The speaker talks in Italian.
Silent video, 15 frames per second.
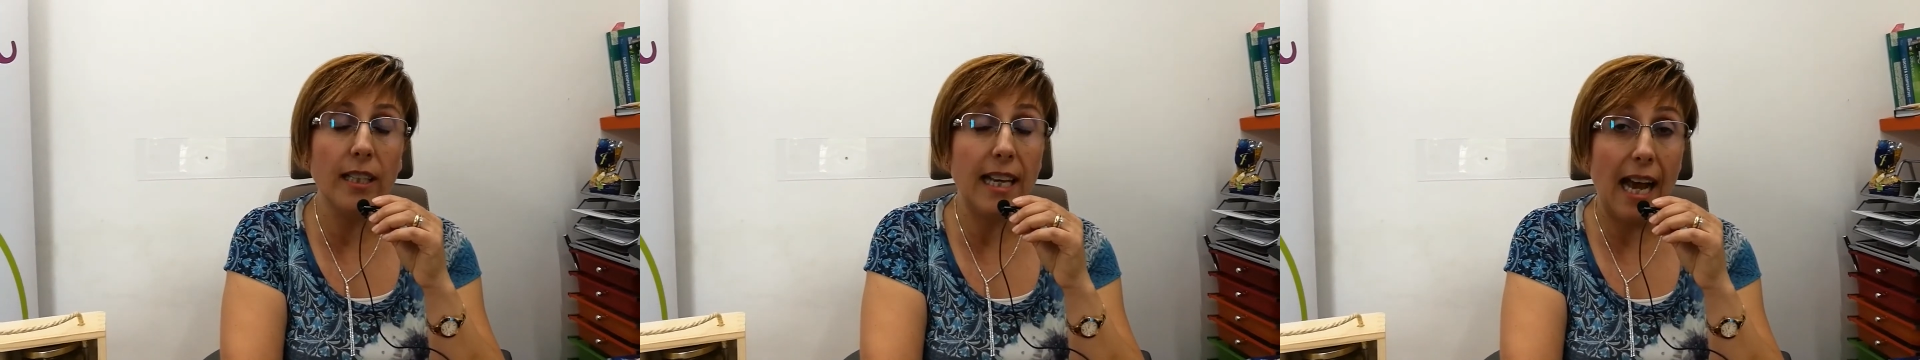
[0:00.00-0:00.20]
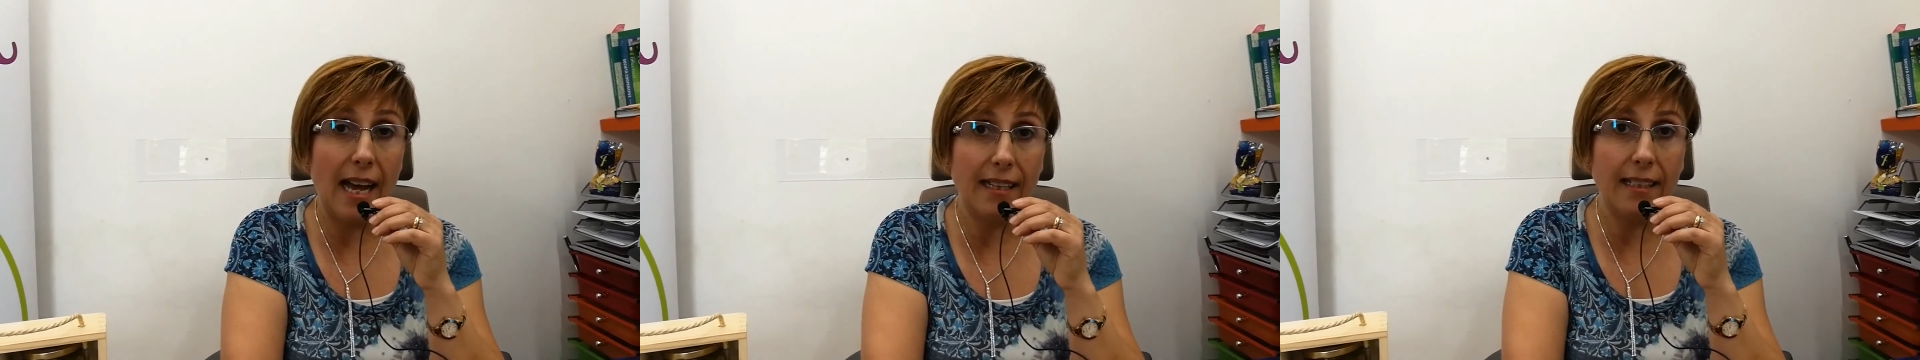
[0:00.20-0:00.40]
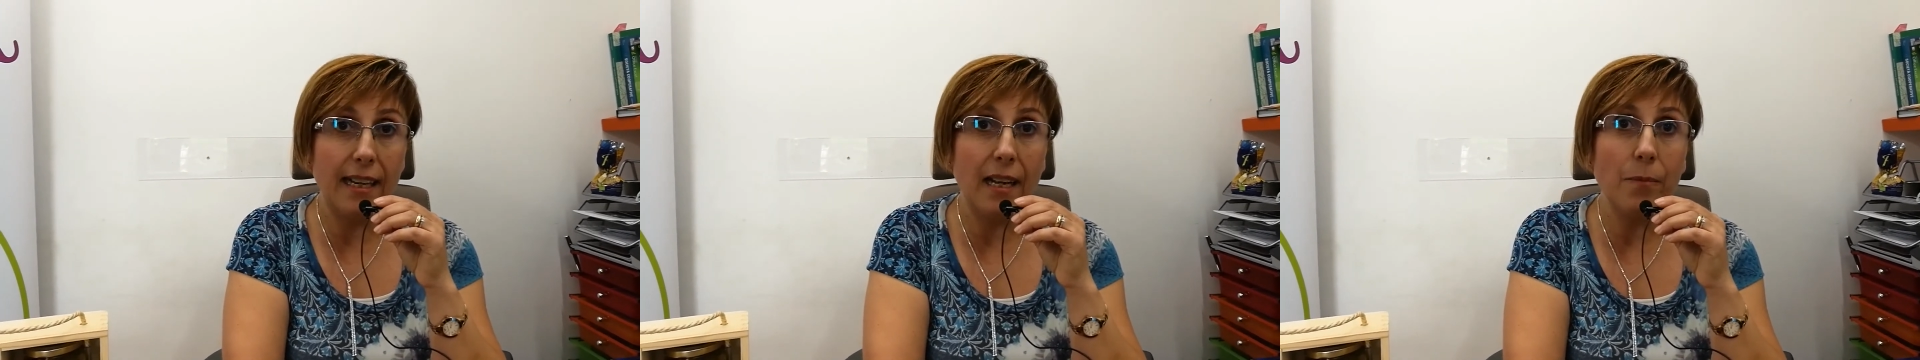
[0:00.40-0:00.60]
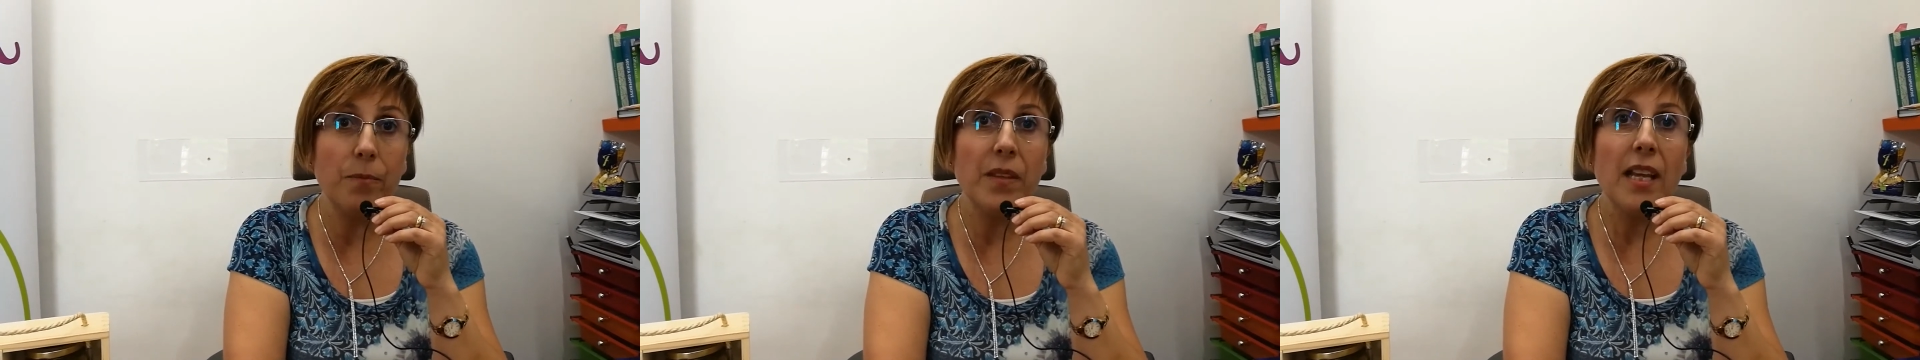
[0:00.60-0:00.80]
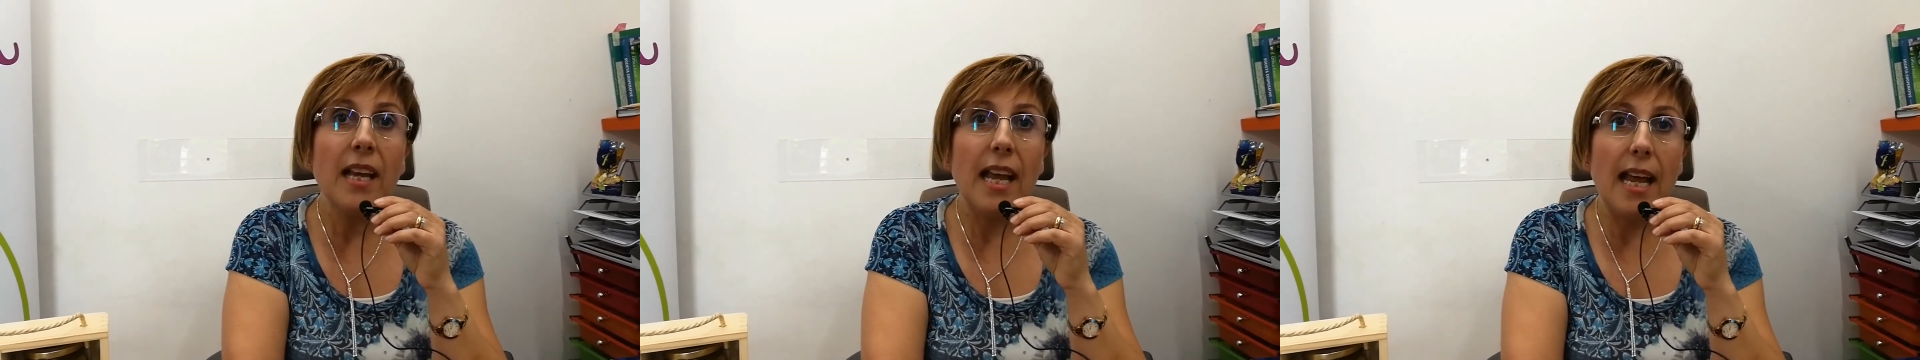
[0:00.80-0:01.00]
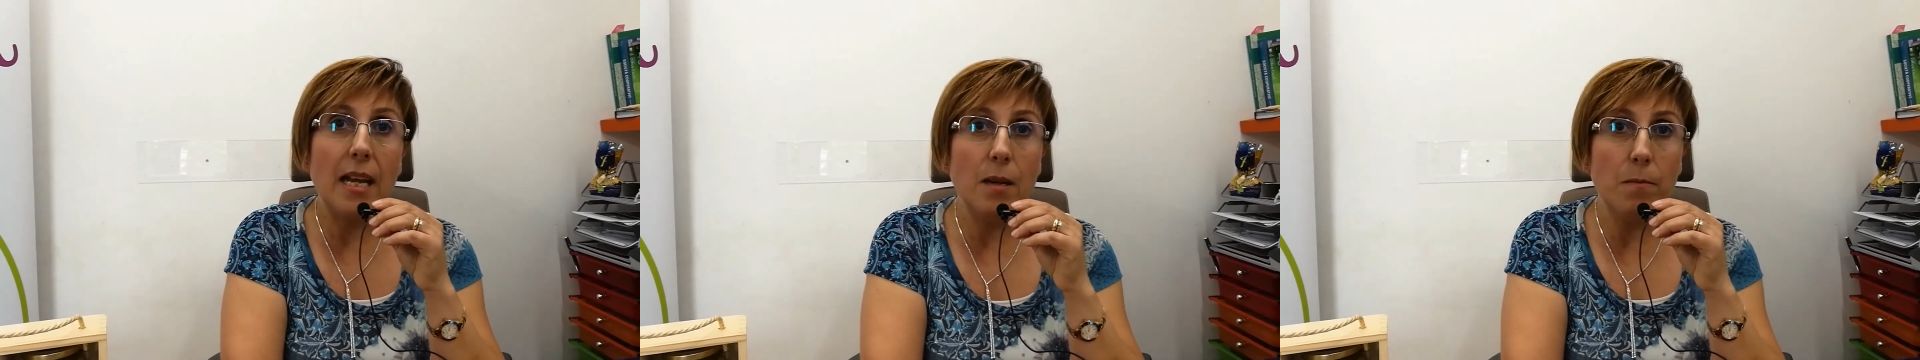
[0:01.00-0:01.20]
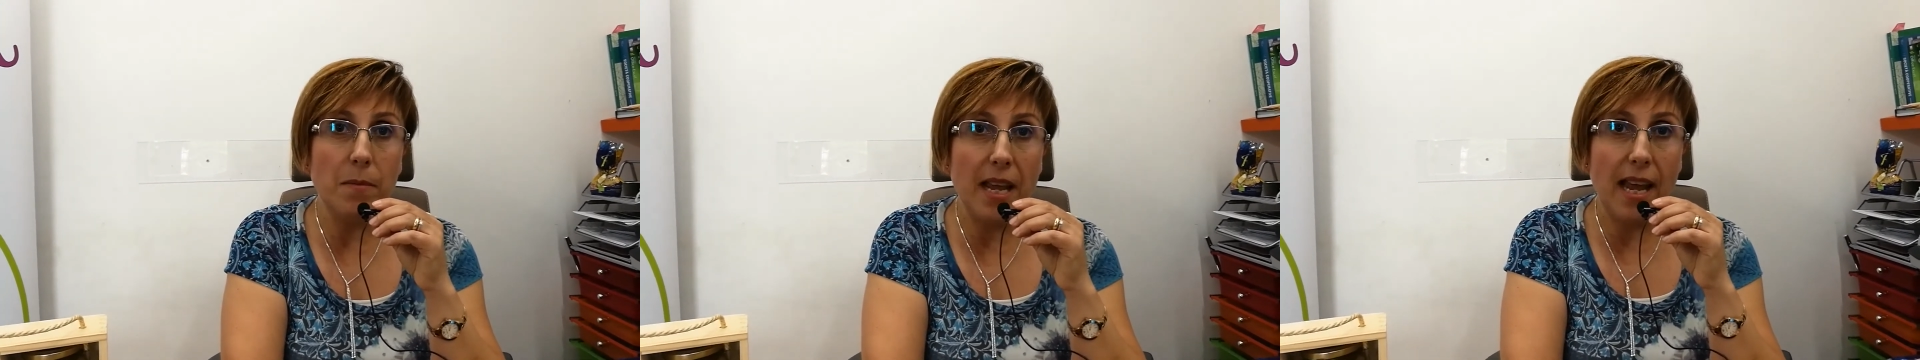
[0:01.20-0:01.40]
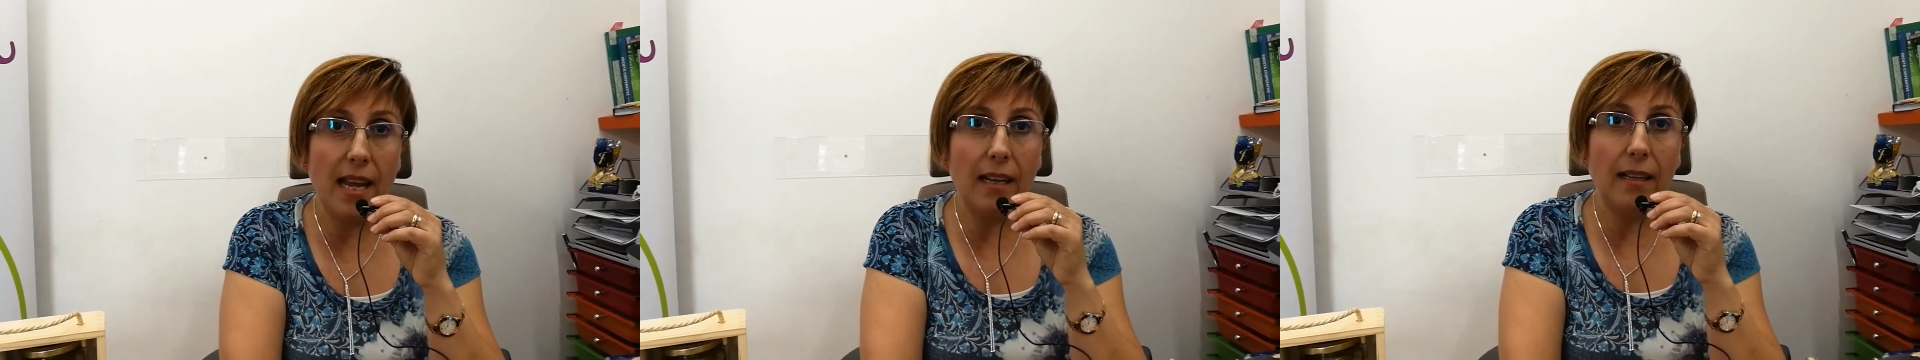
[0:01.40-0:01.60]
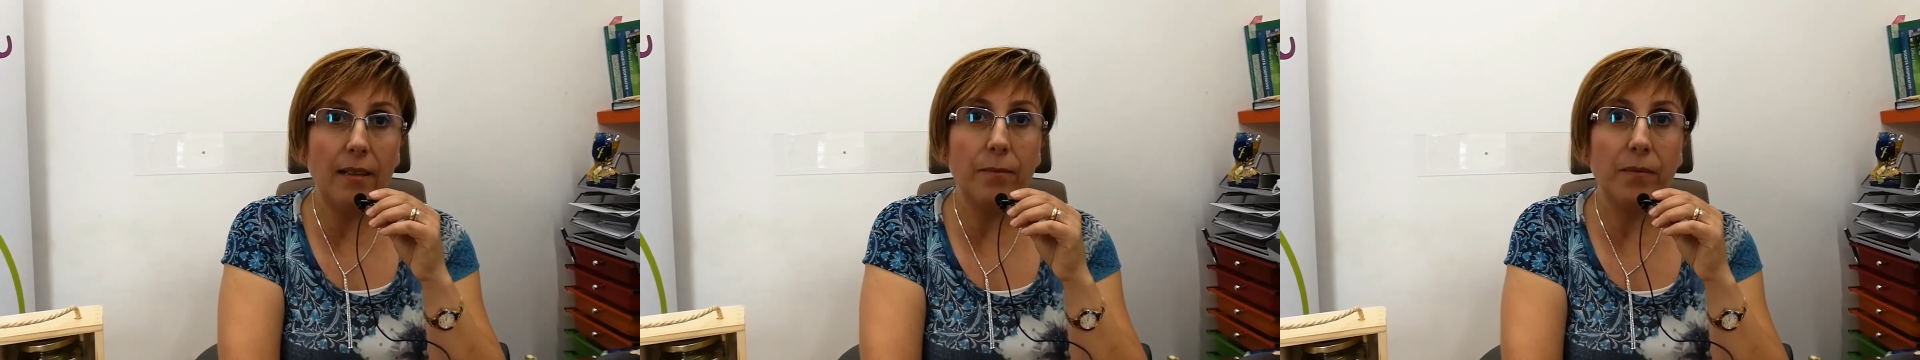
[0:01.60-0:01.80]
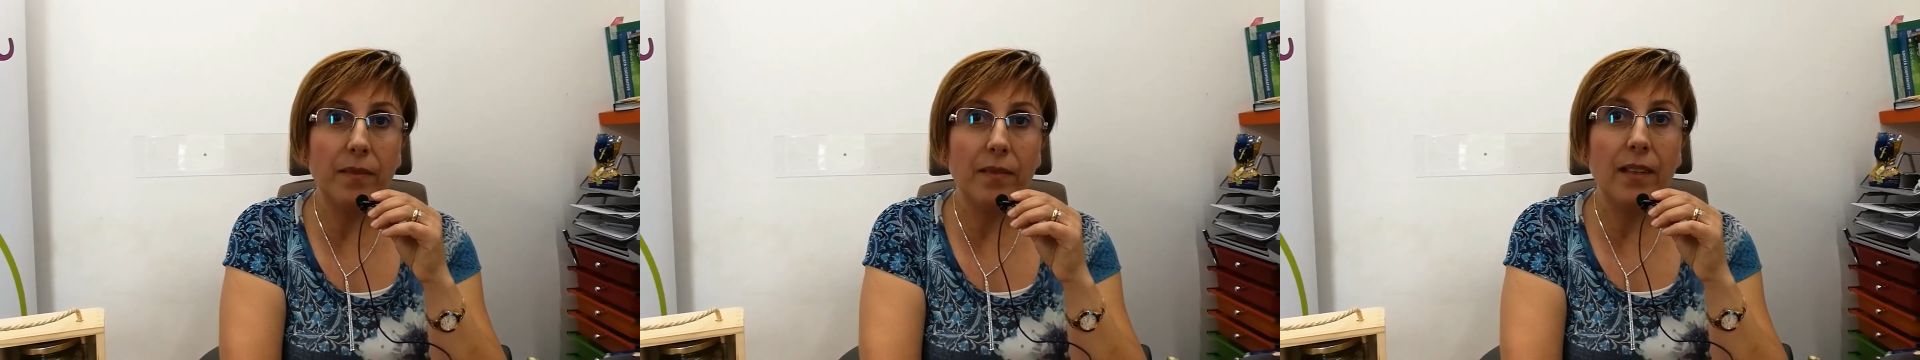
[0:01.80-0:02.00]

di canna e il miele.